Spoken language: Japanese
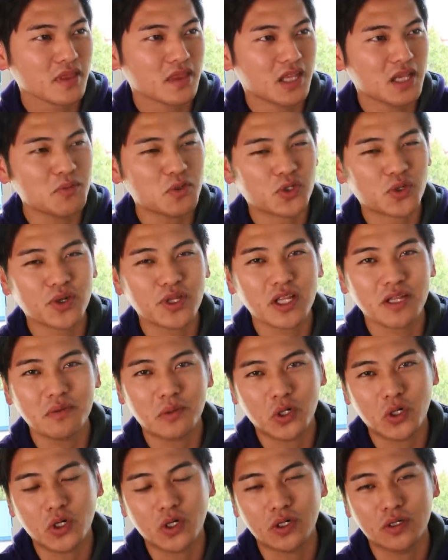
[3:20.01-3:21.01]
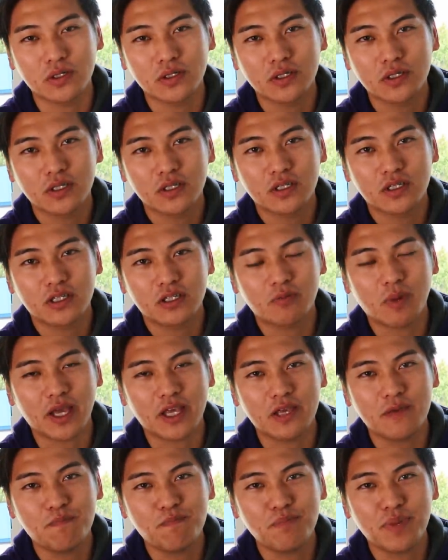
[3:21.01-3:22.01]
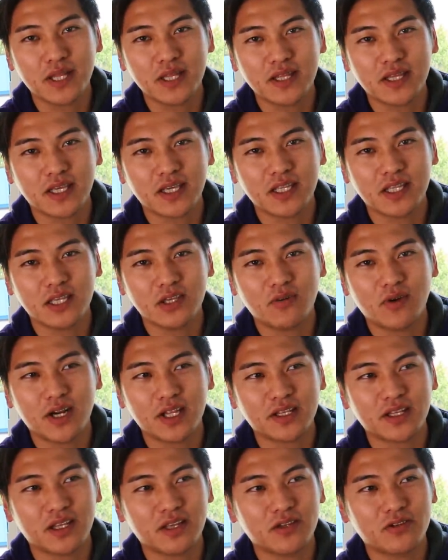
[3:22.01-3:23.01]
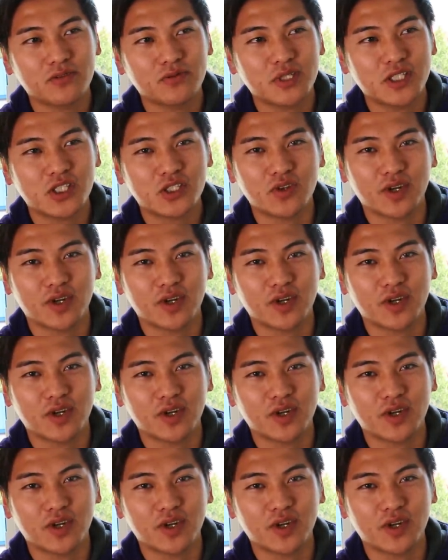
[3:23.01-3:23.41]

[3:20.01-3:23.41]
でもそれでも、まあ、一般的に言われている道